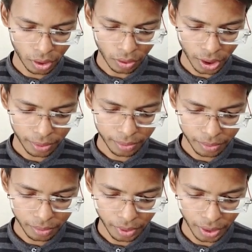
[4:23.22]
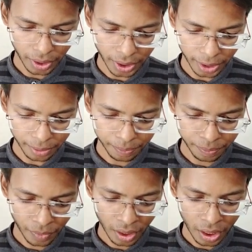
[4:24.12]
ओके ठीक है
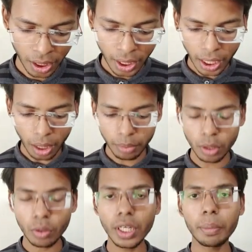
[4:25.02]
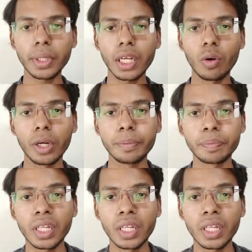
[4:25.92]
अब देखो यहाँ पे क्या होगा